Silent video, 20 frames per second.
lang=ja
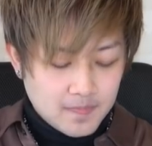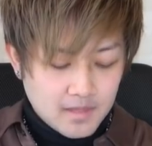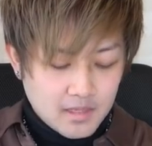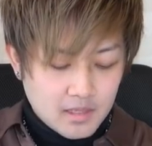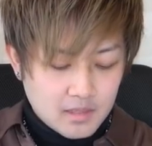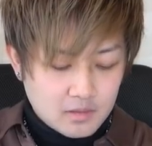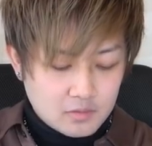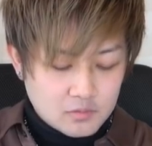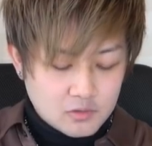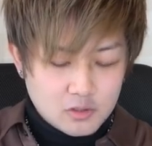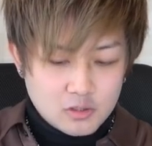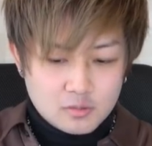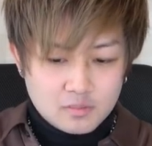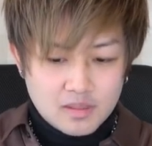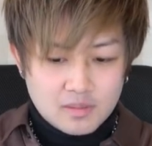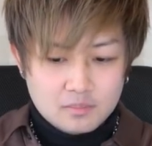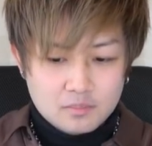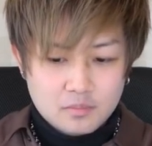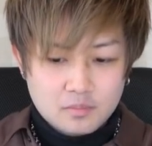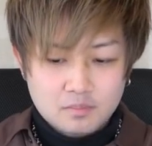えー、と10
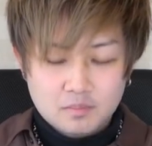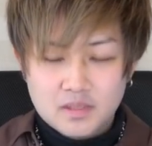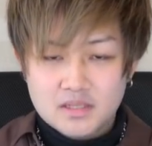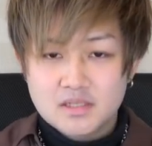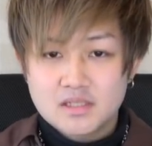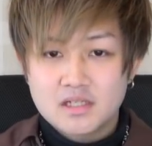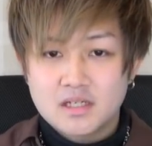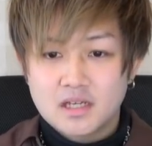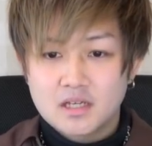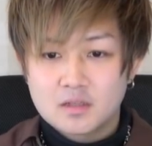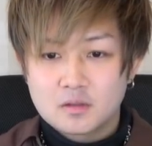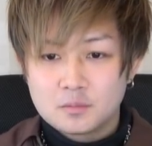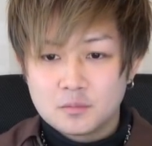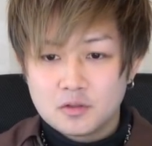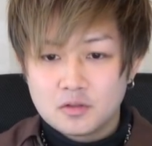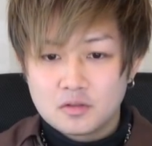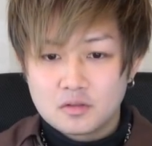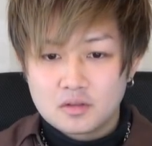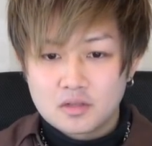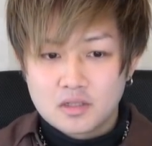万ぶっ破したけど
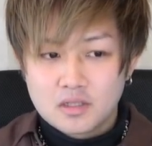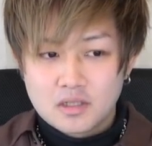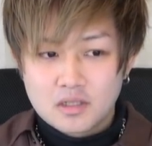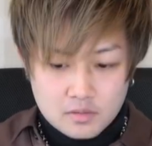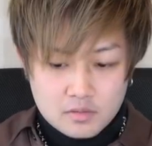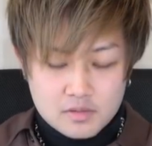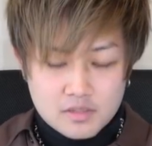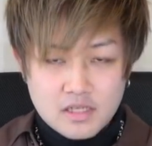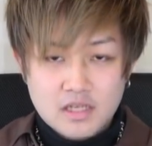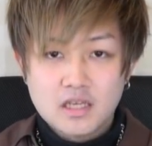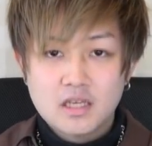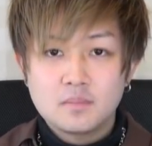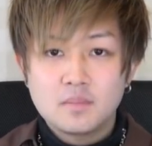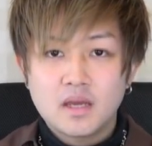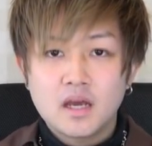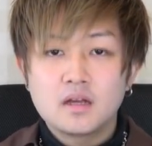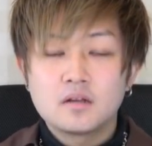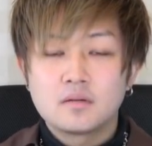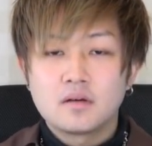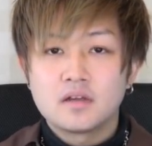も布施
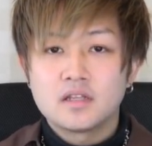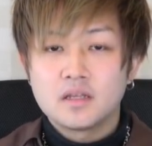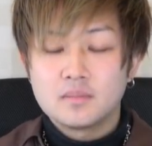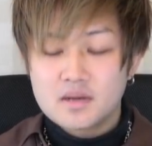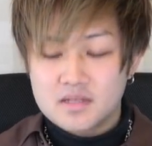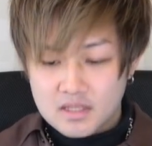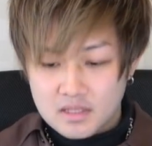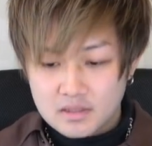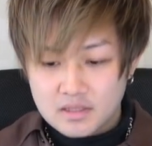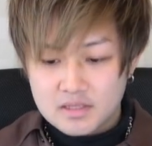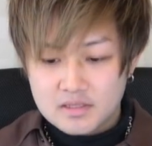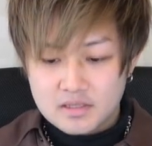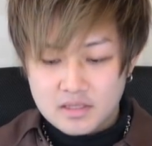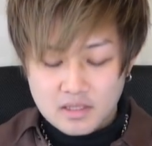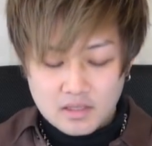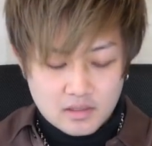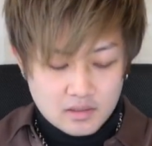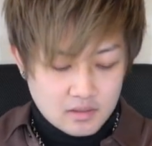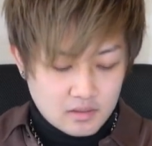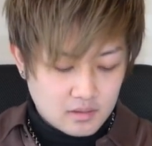姫アルファは出ませんでし
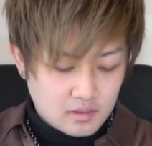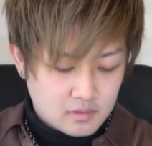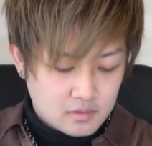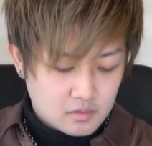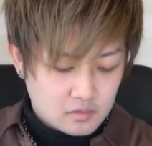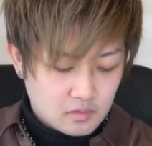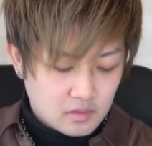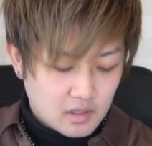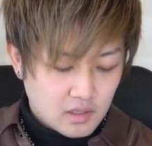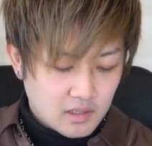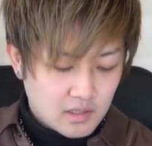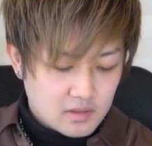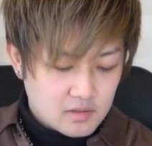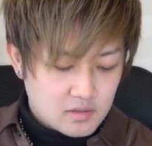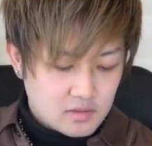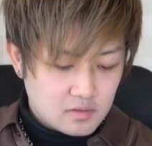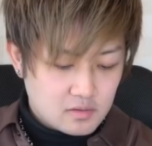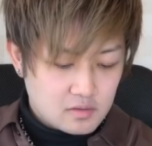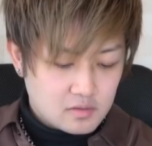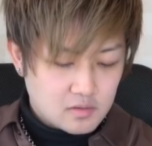たその代わり
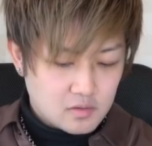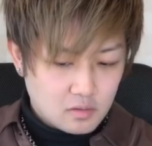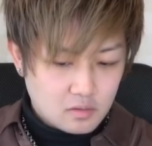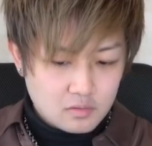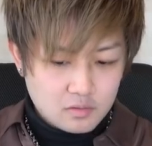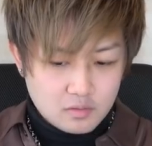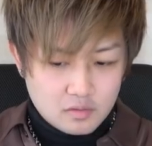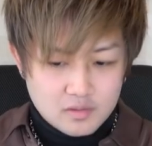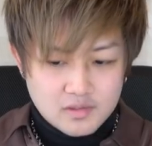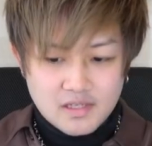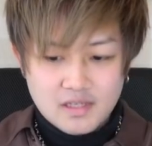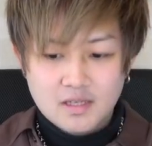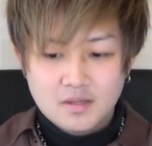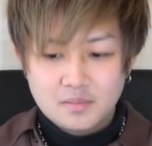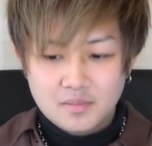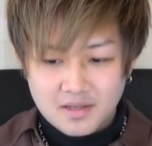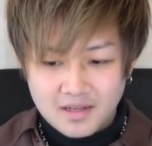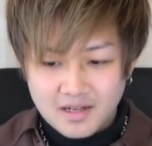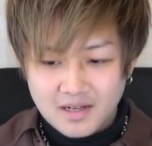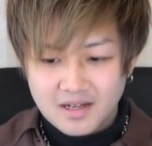通常の布施
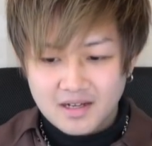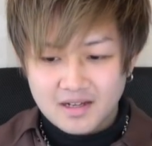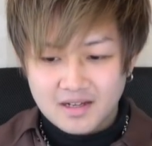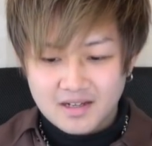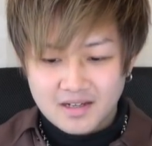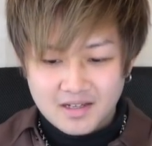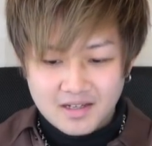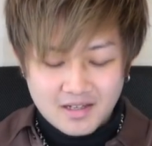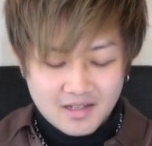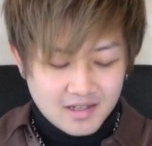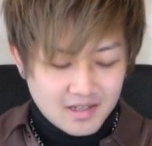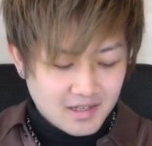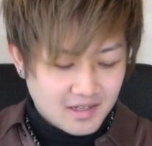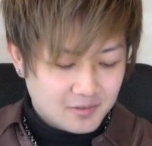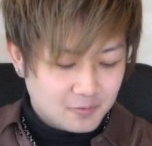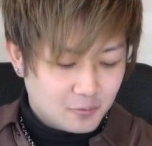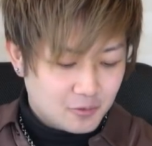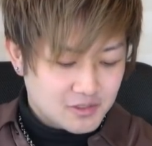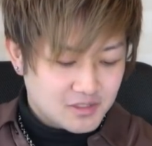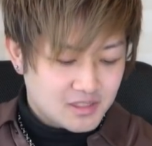姫があ
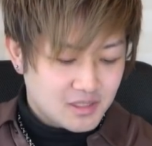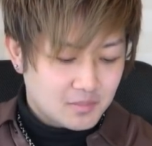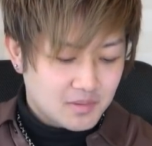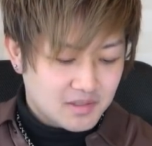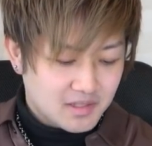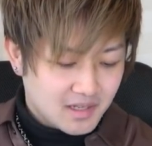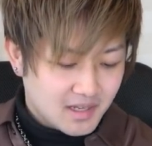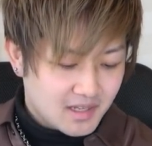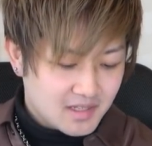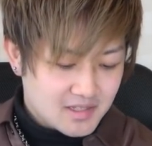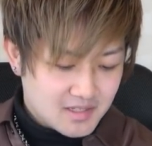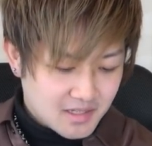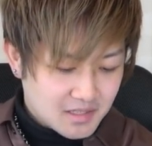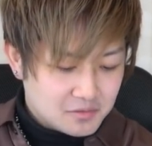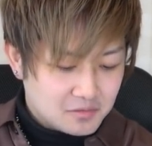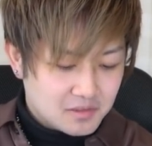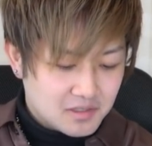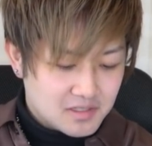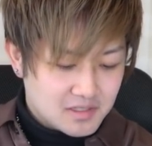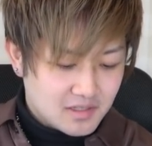の星玉で初
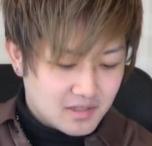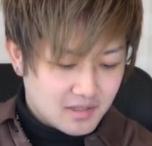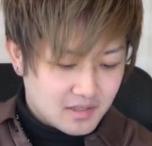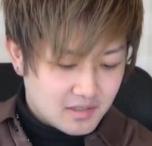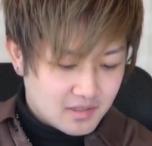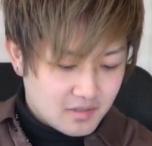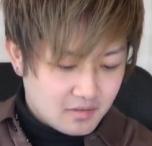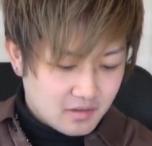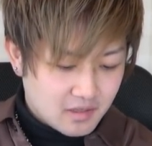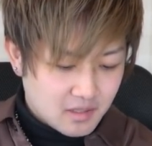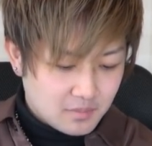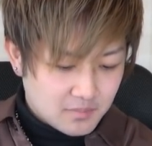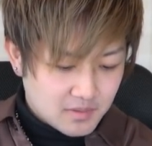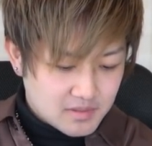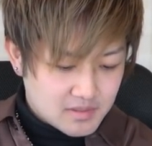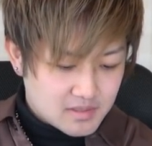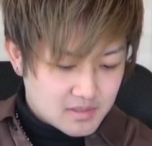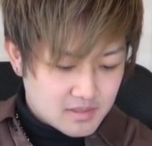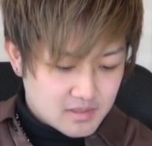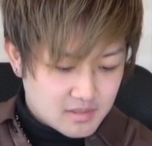ゲットでしたねではいき
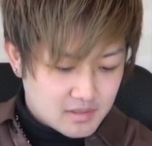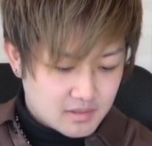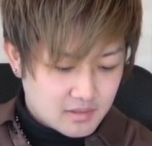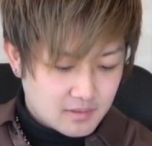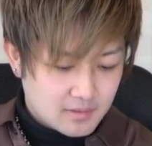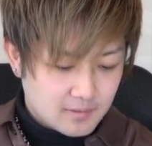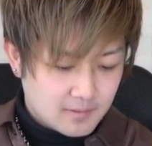ます